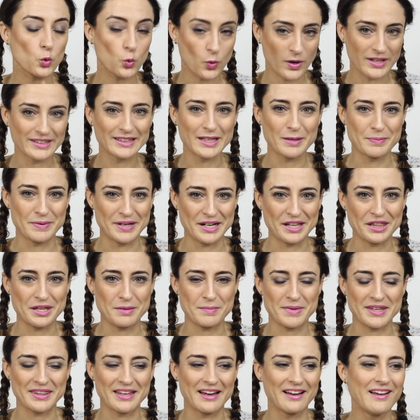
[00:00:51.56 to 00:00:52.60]
cuánta pereza
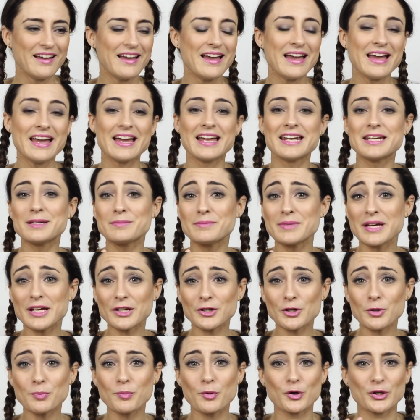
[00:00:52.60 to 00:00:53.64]
me da. En
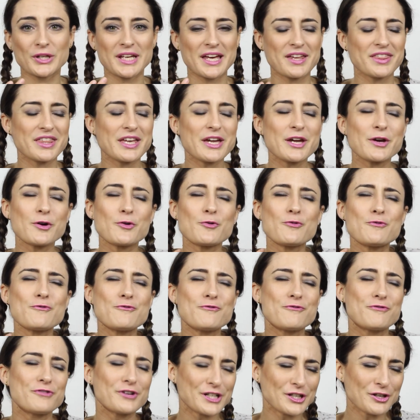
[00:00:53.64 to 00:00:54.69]
invierno porque hace
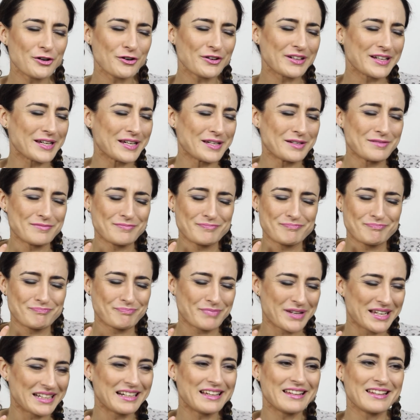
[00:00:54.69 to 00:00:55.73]
un frío que
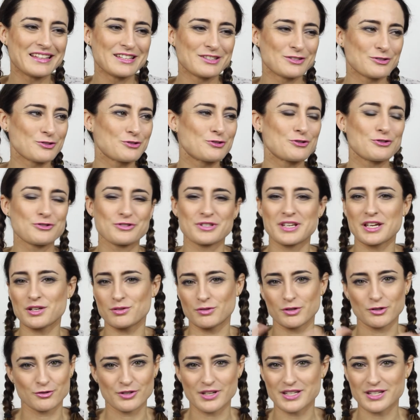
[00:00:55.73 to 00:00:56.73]
pela, de hecho estos días, bueno,